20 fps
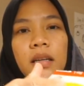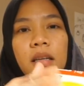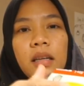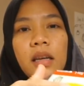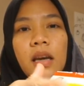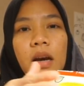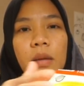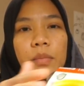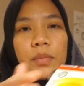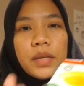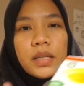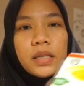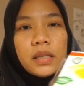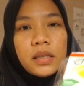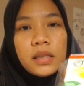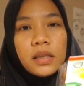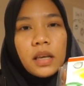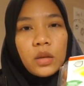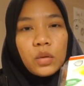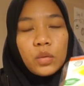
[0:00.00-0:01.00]
ini habis
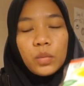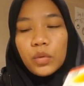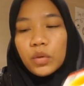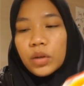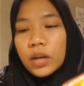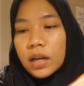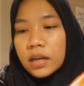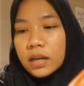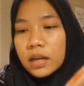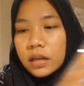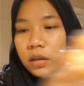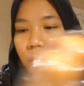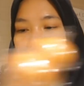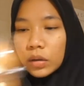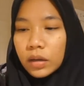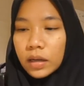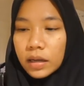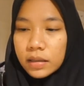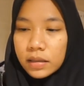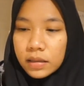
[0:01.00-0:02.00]
satu pun gak ada di
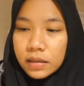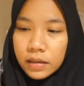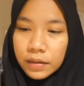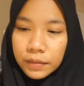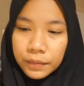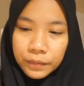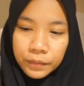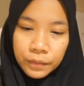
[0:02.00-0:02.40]
kulkas